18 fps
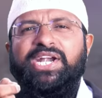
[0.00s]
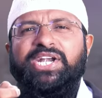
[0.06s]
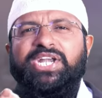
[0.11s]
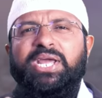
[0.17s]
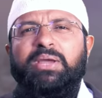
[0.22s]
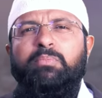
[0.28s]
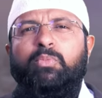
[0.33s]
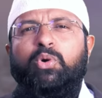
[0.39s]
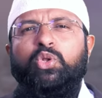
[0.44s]

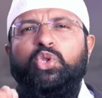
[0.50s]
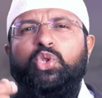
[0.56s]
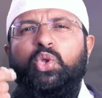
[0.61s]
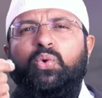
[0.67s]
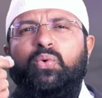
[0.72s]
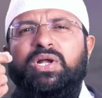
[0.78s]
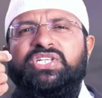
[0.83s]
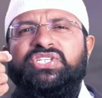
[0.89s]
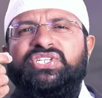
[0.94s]
ఇంటి ముందు
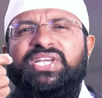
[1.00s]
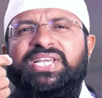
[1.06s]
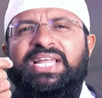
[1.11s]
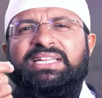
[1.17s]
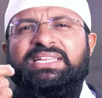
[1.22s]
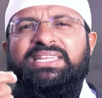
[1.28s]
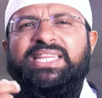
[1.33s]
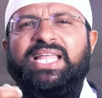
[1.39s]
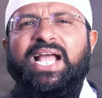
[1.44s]
వచ్చి
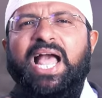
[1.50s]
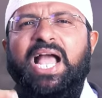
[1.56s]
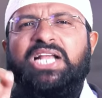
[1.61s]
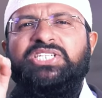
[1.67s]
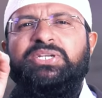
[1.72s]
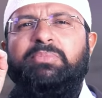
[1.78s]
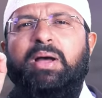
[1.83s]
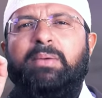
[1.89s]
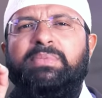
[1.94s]
ఎంతగా
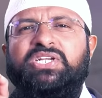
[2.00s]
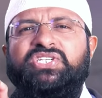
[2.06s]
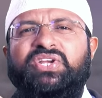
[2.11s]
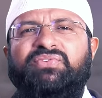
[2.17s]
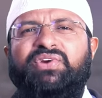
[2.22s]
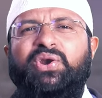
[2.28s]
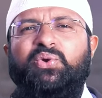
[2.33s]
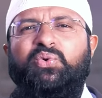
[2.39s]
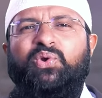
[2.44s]
క్షమాభిక్ష
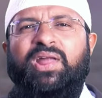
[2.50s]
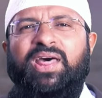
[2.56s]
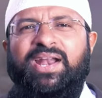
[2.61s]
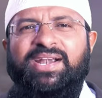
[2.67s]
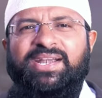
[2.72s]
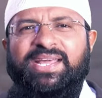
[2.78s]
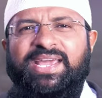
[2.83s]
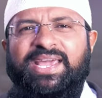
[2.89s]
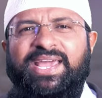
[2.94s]

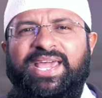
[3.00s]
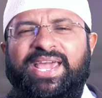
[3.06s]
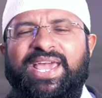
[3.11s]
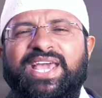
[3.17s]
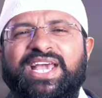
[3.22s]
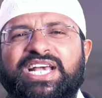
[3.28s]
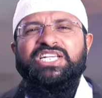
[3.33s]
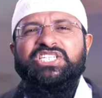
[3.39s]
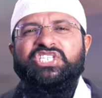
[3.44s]
వేడుకున్నారంటే
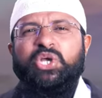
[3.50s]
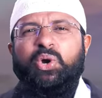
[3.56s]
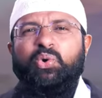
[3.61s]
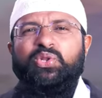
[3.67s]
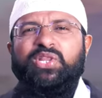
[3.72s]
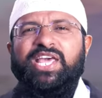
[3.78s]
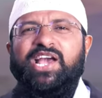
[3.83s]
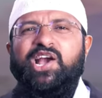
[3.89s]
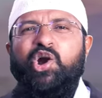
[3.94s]

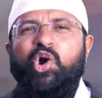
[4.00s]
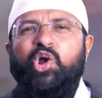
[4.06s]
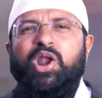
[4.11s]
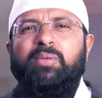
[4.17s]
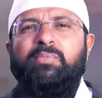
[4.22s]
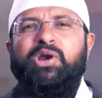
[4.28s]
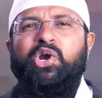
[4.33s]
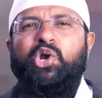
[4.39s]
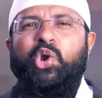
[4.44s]
సౌదీ
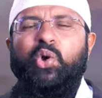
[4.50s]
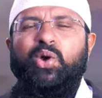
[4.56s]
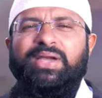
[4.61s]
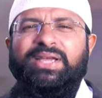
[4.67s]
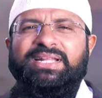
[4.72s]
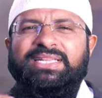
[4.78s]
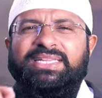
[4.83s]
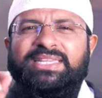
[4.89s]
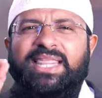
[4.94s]
గవర్నమెంట్లో
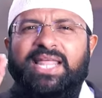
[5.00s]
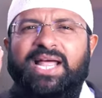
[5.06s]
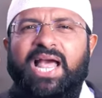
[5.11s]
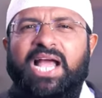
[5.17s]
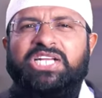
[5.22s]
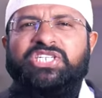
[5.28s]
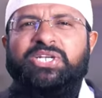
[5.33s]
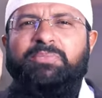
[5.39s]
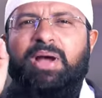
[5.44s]
ఇంతగా
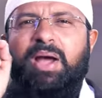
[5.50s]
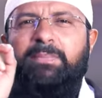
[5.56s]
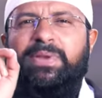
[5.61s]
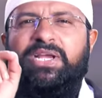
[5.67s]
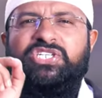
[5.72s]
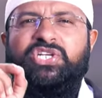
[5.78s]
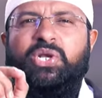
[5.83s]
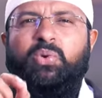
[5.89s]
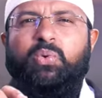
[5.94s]

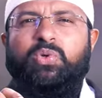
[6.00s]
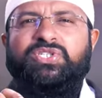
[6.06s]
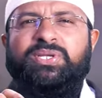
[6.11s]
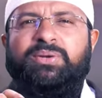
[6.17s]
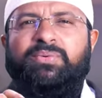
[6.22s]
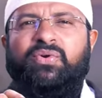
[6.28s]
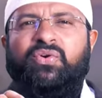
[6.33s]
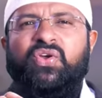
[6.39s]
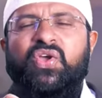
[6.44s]
క్షమాభిక్ష
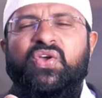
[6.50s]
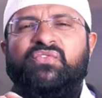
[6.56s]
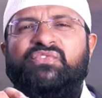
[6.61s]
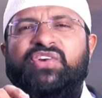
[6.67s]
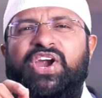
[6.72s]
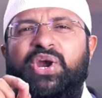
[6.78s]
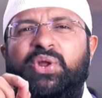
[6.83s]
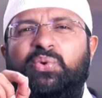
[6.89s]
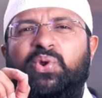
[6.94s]
కోసం
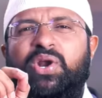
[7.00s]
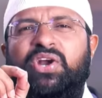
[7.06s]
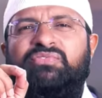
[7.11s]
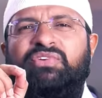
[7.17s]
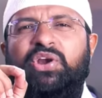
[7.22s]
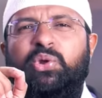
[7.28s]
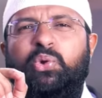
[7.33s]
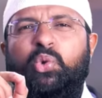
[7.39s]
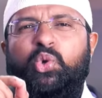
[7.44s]

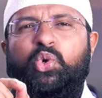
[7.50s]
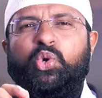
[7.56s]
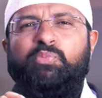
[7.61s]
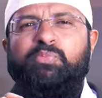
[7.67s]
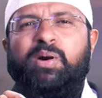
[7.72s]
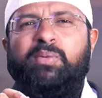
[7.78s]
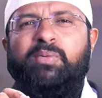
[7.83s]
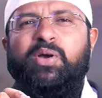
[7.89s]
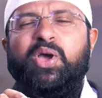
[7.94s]
వేడుకున్నటువంటి
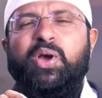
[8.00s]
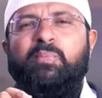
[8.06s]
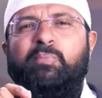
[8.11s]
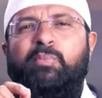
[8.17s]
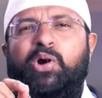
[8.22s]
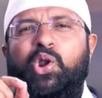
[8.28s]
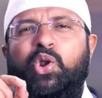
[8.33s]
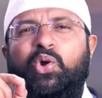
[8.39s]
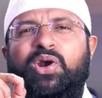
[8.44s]
కుటుంబం
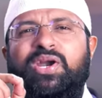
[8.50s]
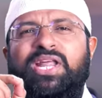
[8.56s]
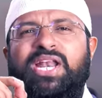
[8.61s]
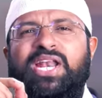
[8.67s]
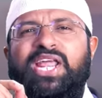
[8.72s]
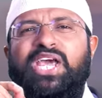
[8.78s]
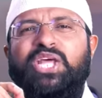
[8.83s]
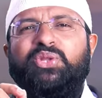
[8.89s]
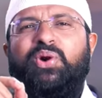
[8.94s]
మరొకటి
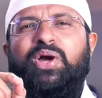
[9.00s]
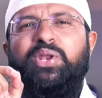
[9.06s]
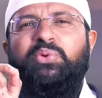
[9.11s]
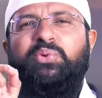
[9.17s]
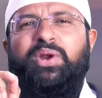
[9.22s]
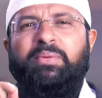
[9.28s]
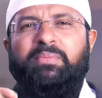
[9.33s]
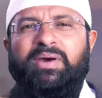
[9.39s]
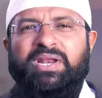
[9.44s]
లేదు అని
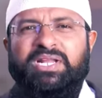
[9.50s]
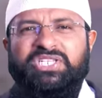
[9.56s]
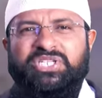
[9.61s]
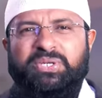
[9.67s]
కూడా మనం